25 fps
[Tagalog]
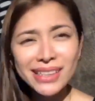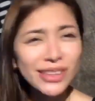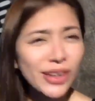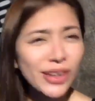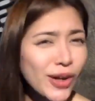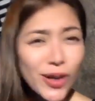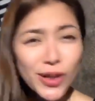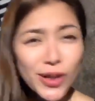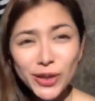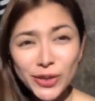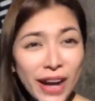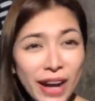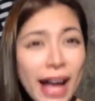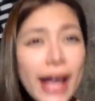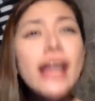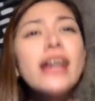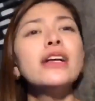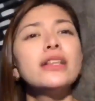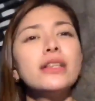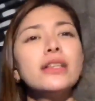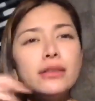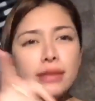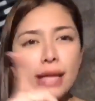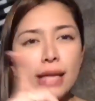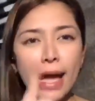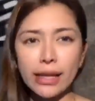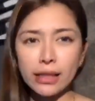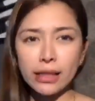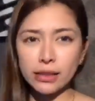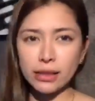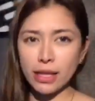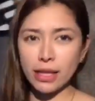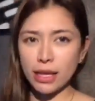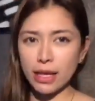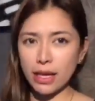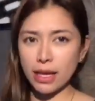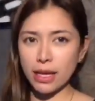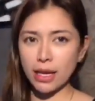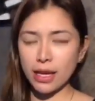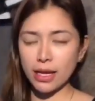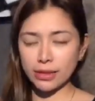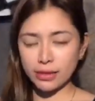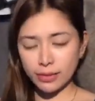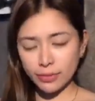No Cry, like that.